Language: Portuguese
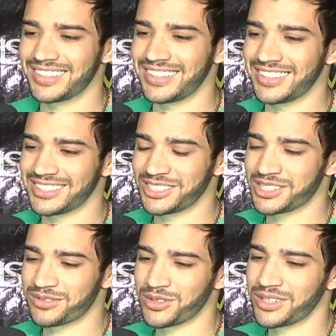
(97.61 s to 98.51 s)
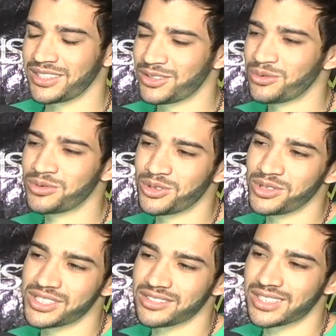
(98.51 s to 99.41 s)
que a gente já viu aí
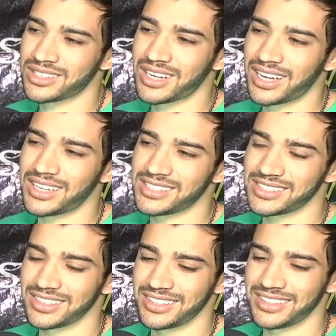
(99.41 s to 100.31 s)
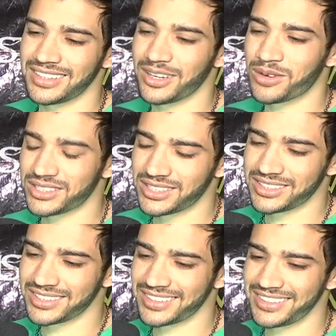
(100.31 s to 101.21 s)
dois anos atrás né, com a
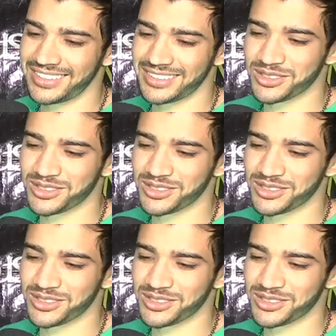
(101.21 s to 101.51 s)
gente aqui.